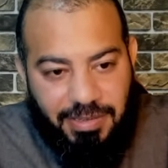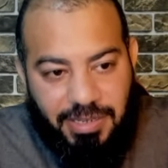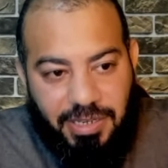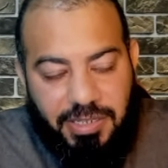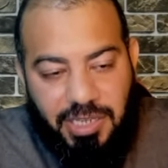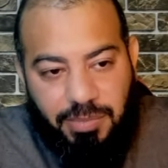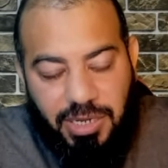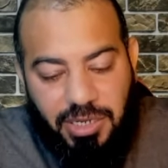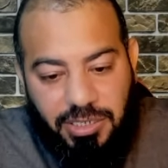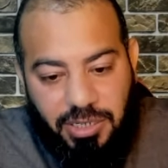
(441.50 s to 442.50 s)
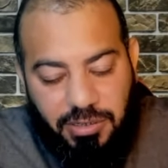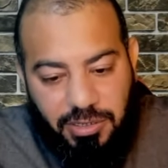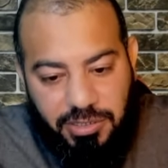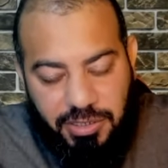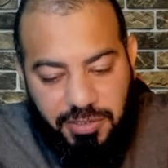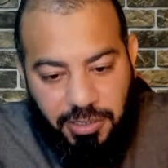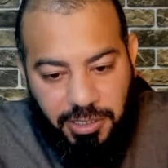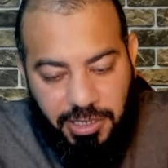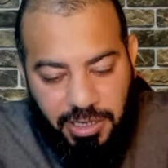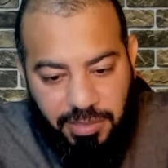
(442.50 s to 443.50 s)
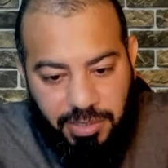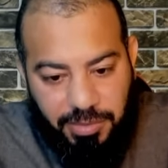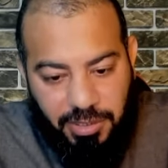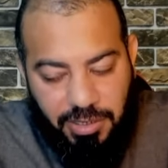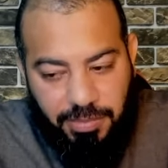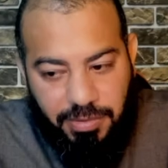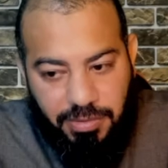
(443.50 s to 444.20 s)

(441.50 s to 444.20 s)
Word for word: يعني سلمان لا ينقل الدين صحيح كعلي بن أبي طالب؟